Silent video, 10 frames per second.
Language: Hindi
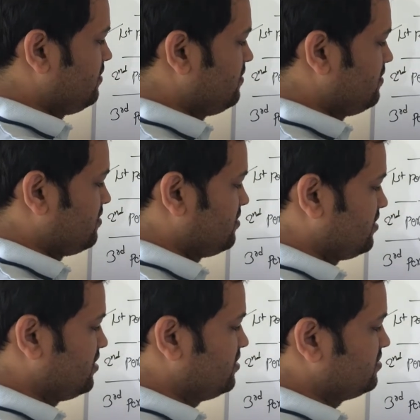और
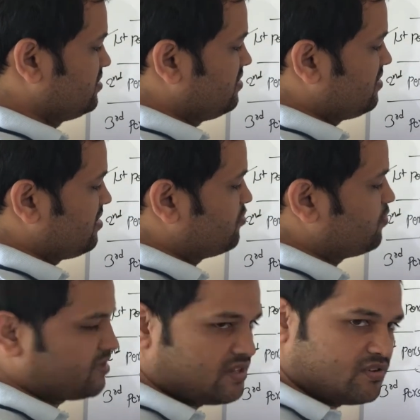हिज हर
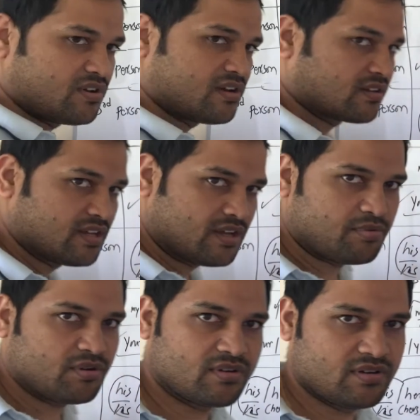आपको पता ही होगा कि
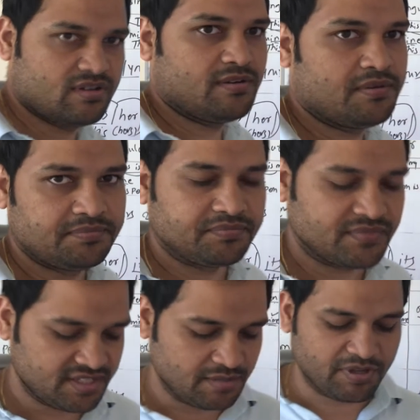आप लोग
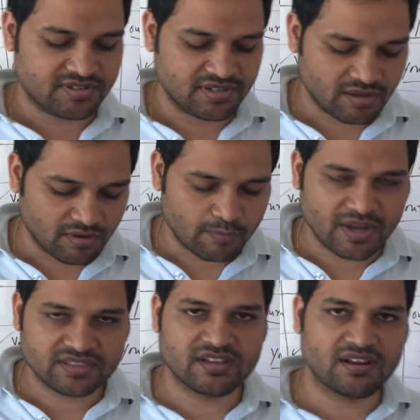किसी पर्सन के बारे में
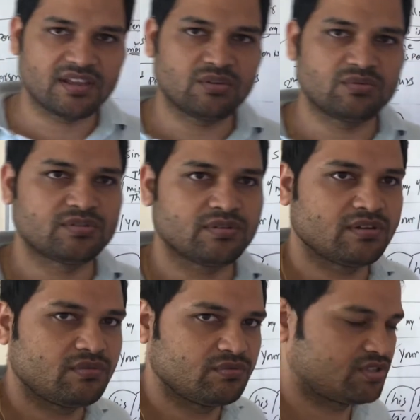बात कर रहे थे उस
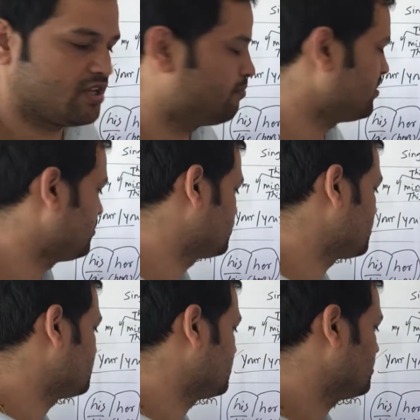उस टाइम पे यूज़
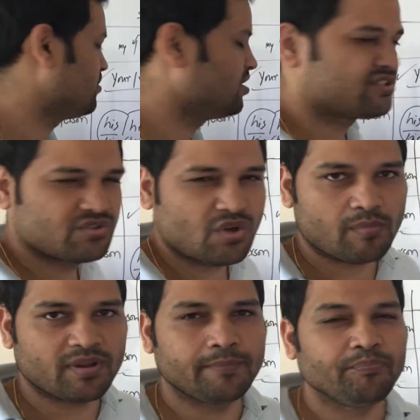कर सकते हैं और इट्स
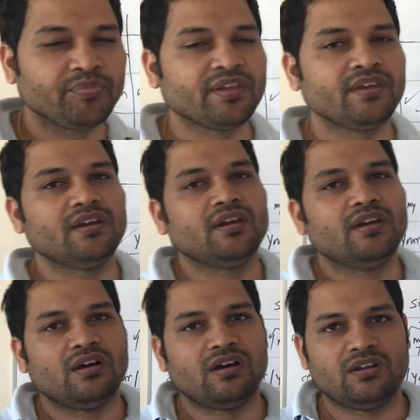नॉर्मली
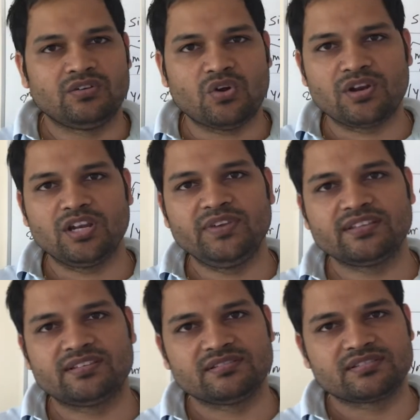नॉन
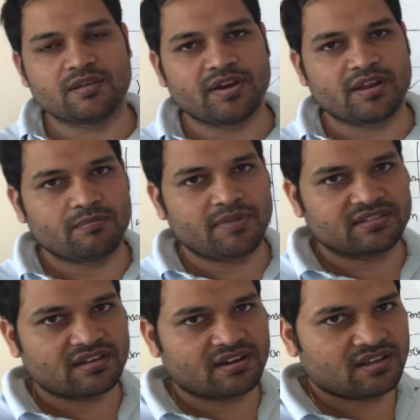लिविंग थिंग्स के बारे में
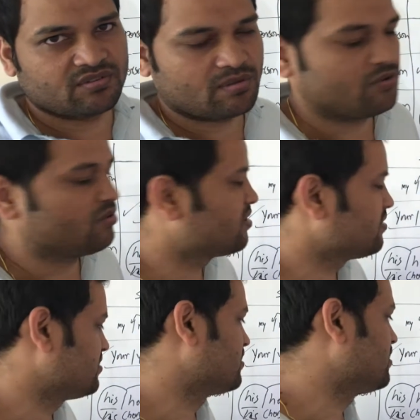बात कर रहे हैं तो आप लोग
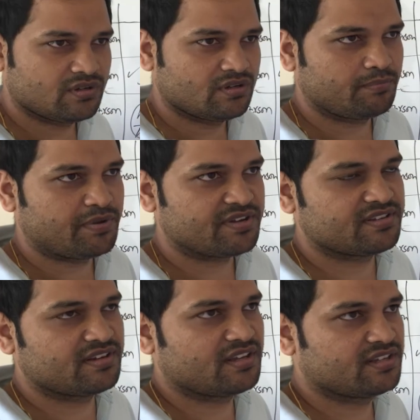कर सकते हैं
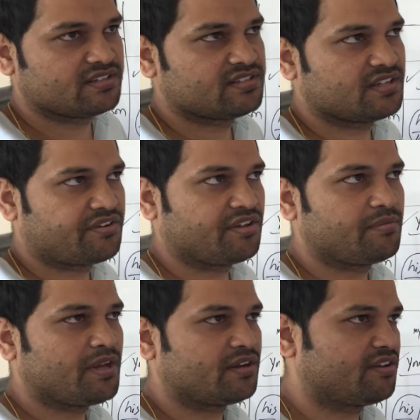पर्सन नहीं जैसे ट्री
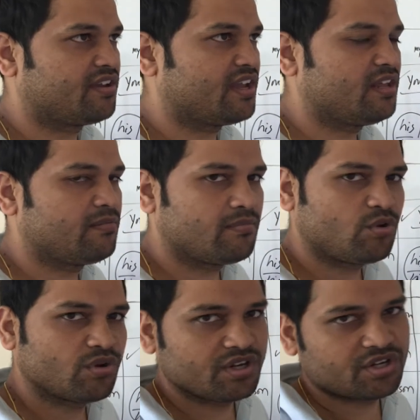में ट्री के लिए भी हम
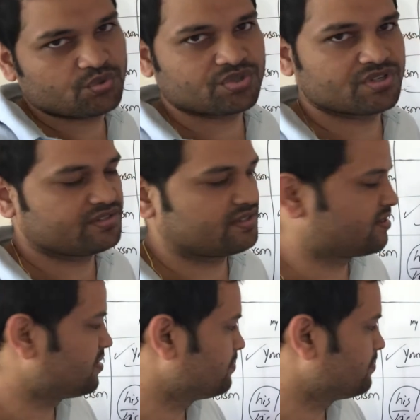लोग इट यूज़ कर सकते